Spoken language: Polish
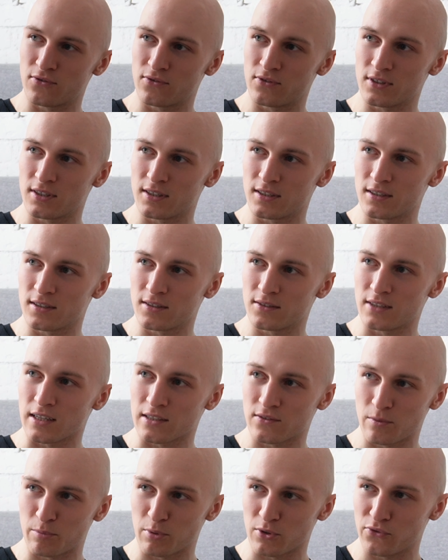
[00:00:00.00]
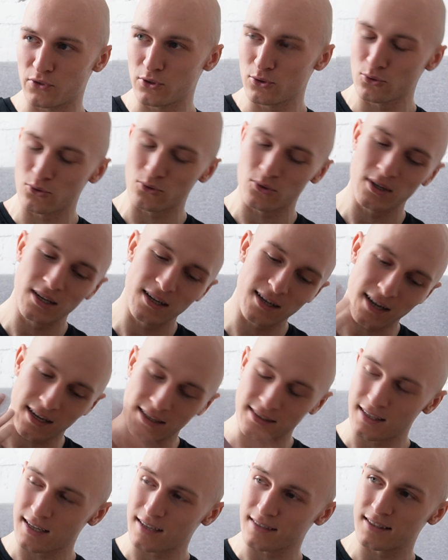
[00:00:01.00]
w nazwie profilu, a
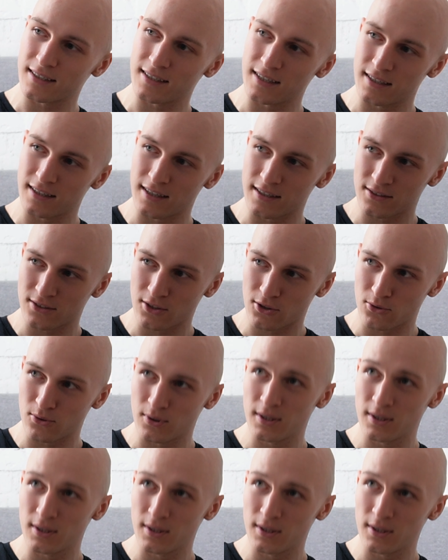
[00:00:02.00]
i tak dalej lecą.